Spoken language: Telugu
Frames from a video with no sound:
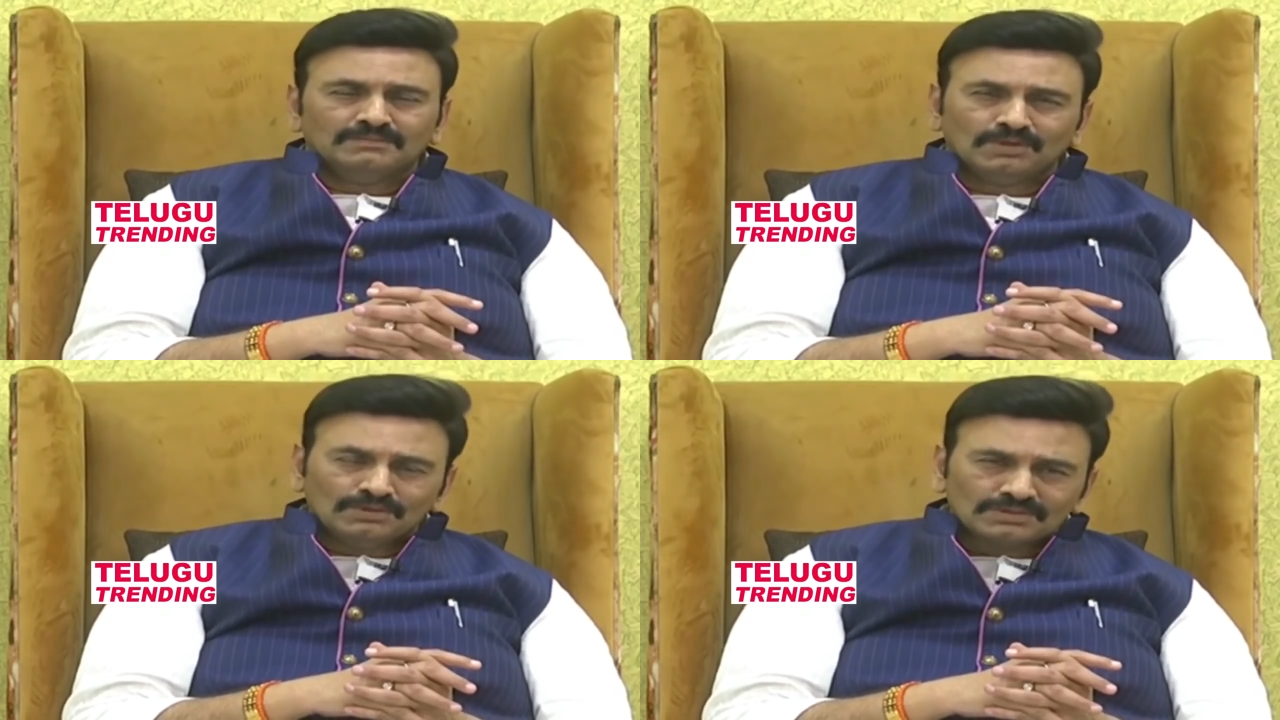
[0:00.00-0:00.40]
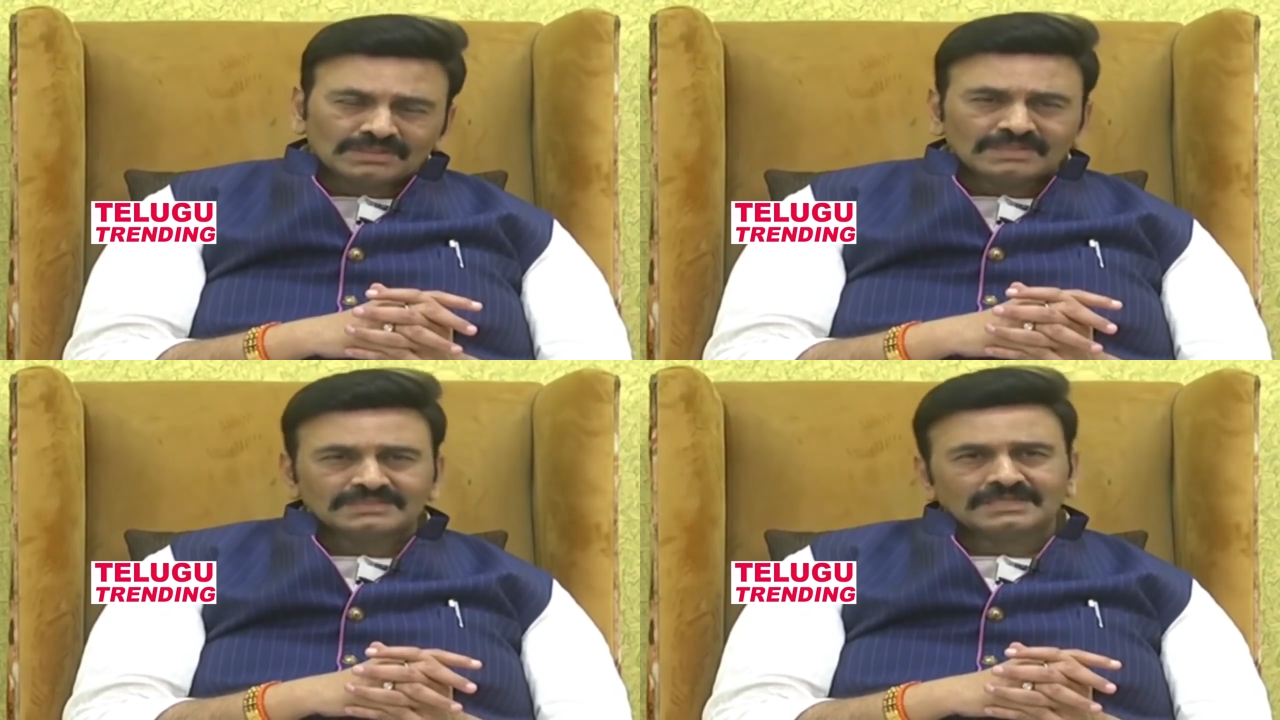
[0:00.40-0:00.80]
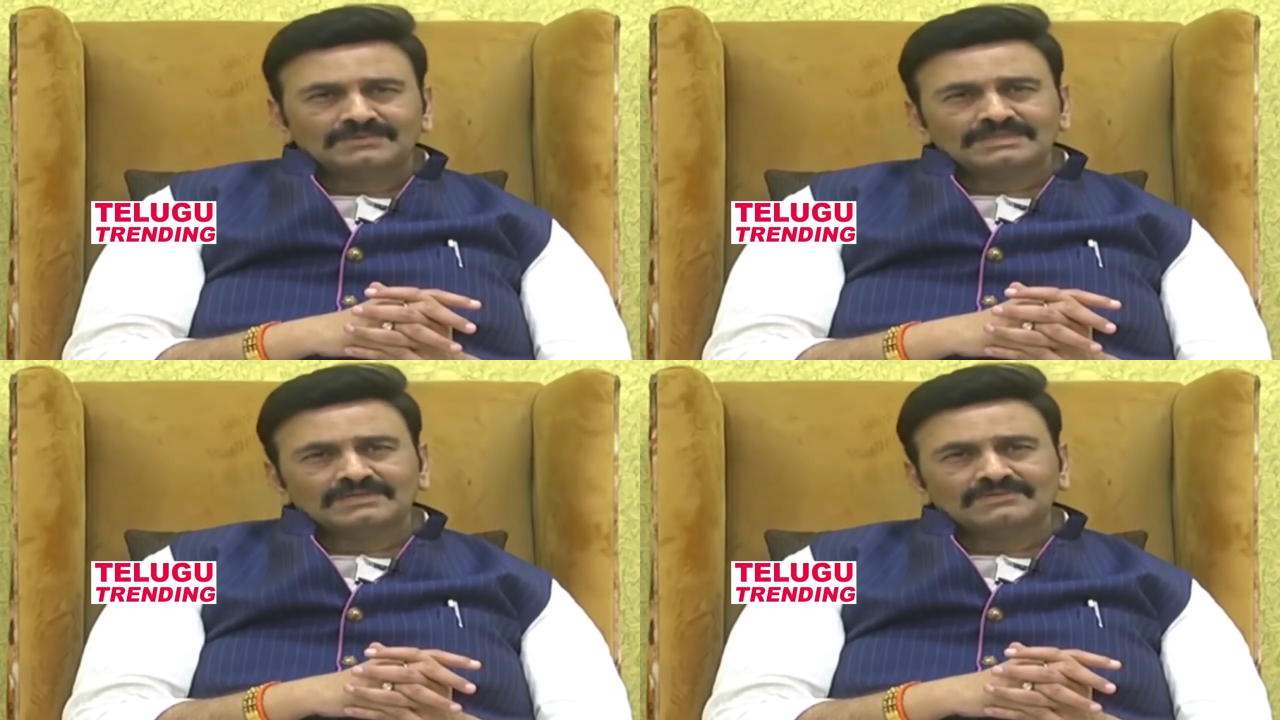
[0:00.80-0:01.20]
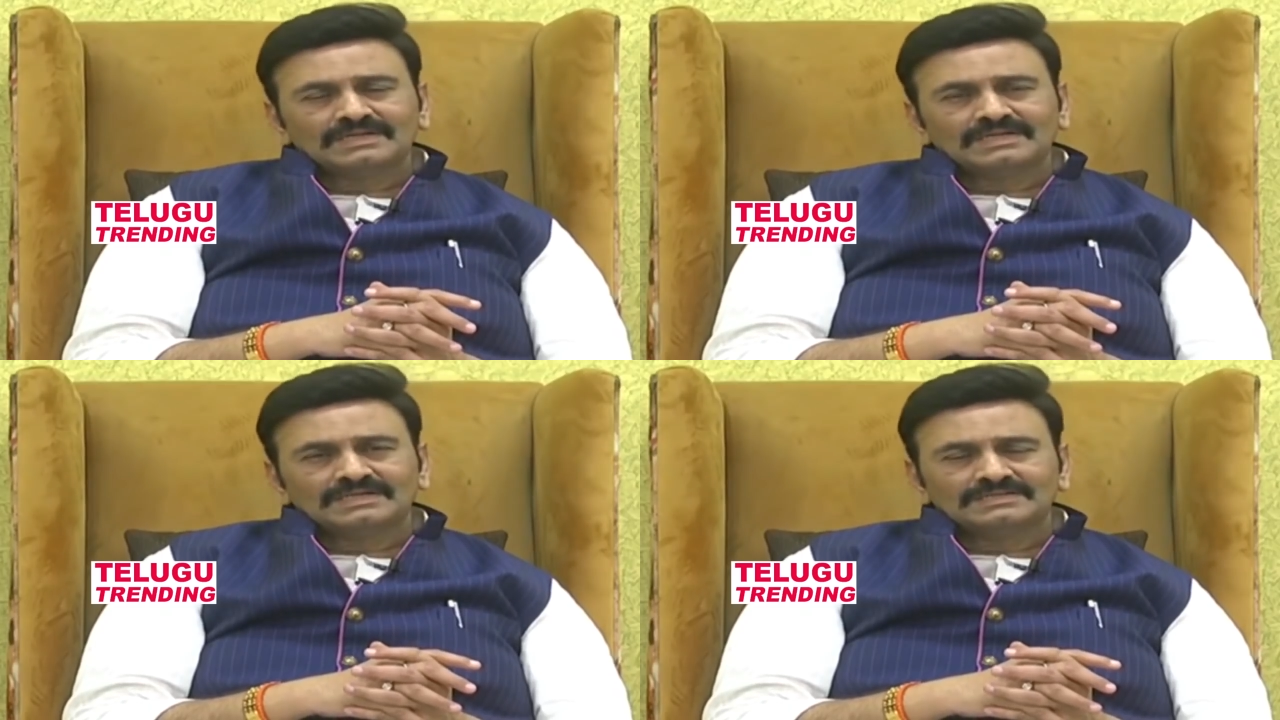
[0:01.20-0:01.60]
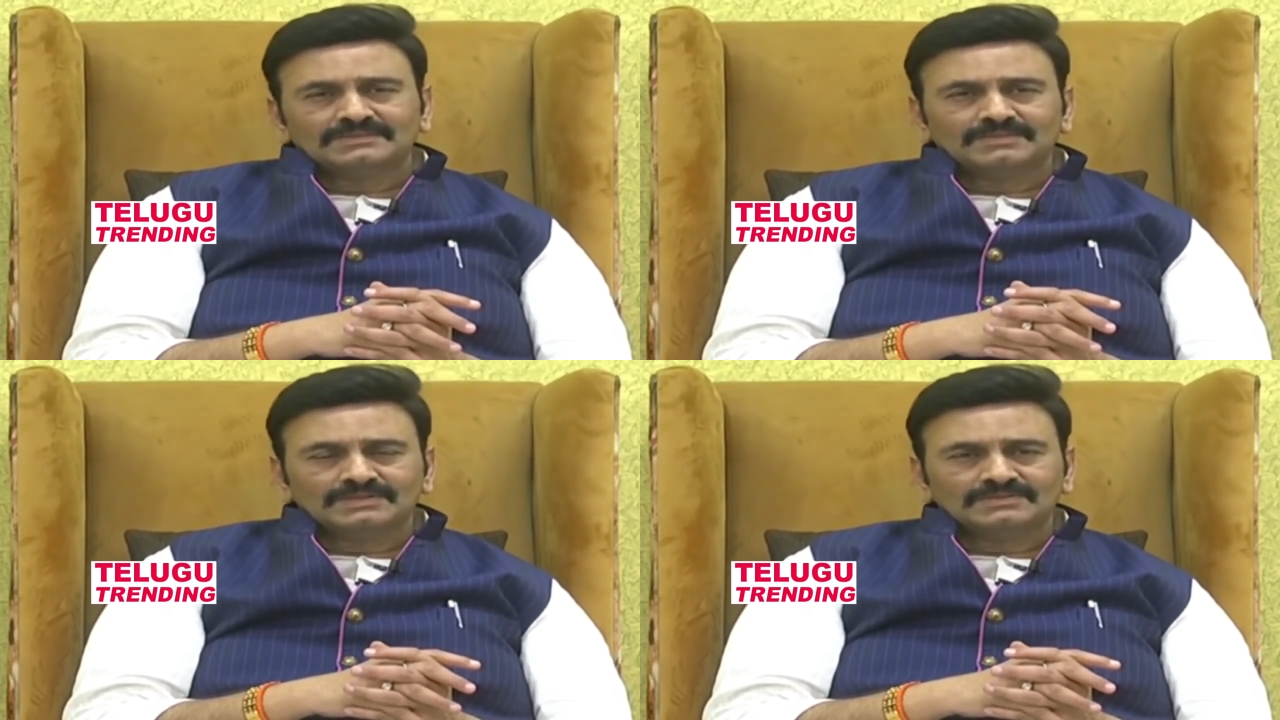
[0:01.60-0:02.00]
పొల్యూషన్కి సామాజిక వర్గానికి
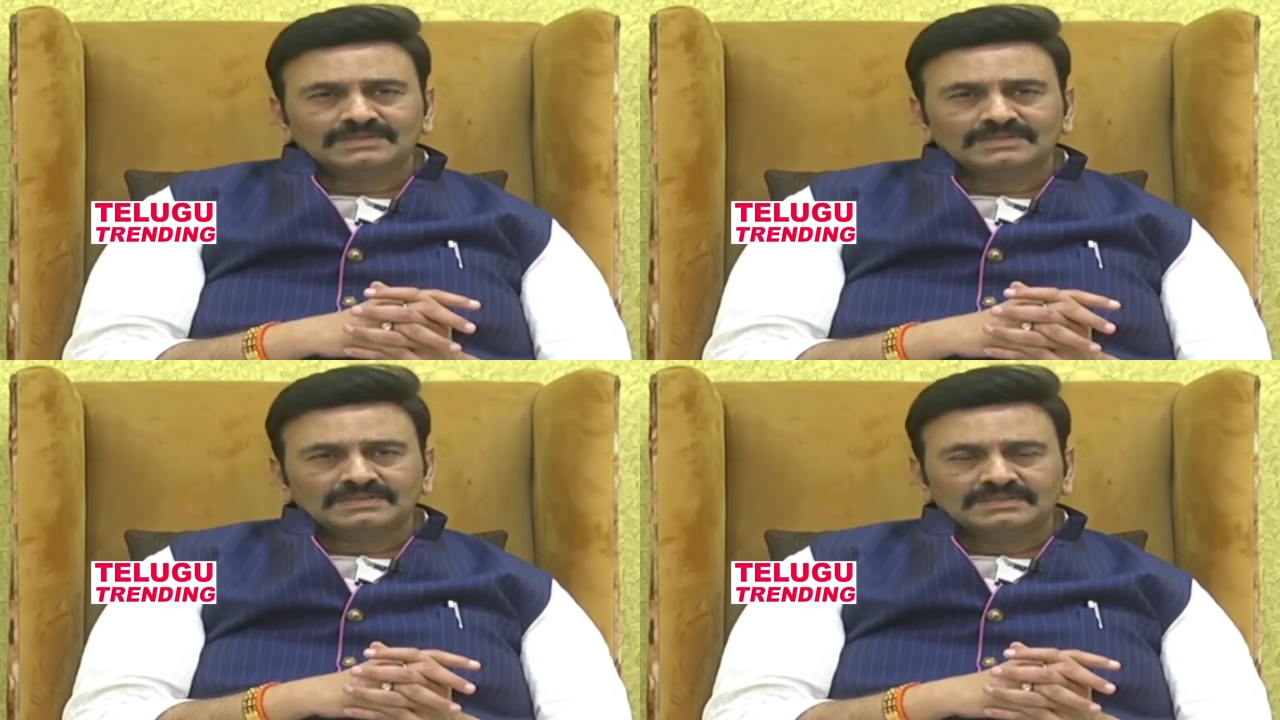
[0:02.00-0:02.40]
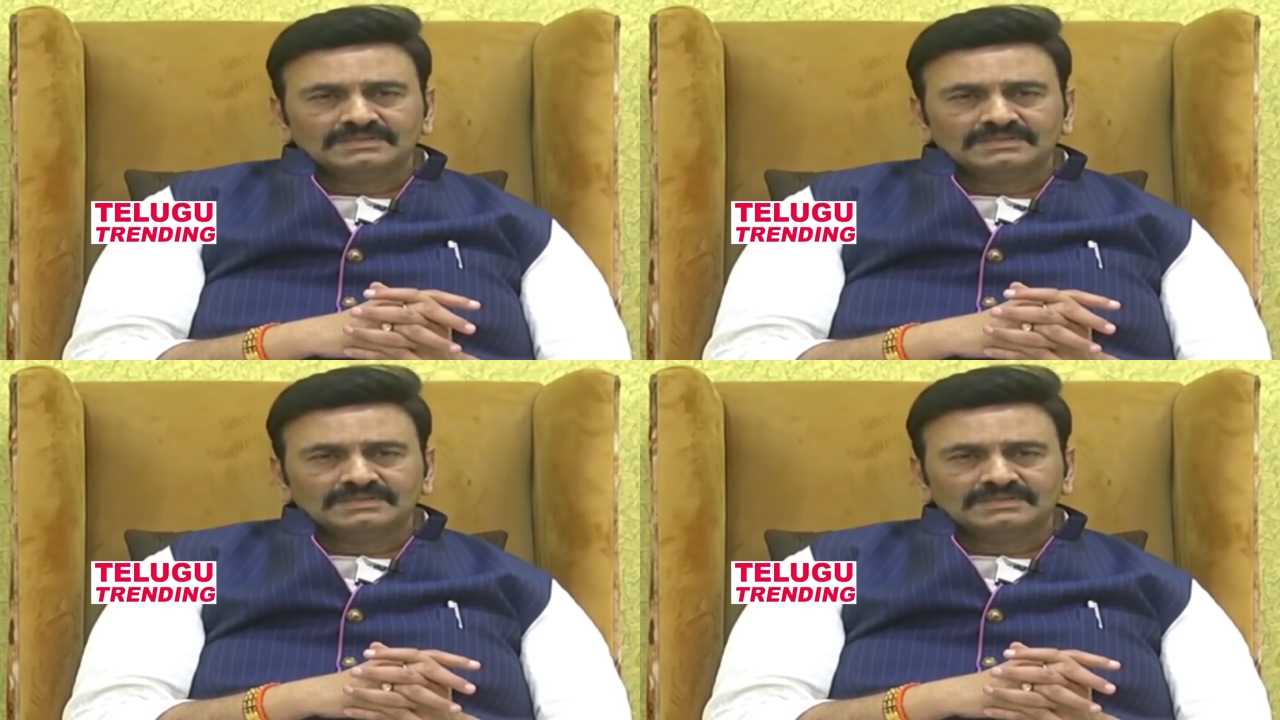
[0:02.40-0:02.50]
సంబంధం ఏంటి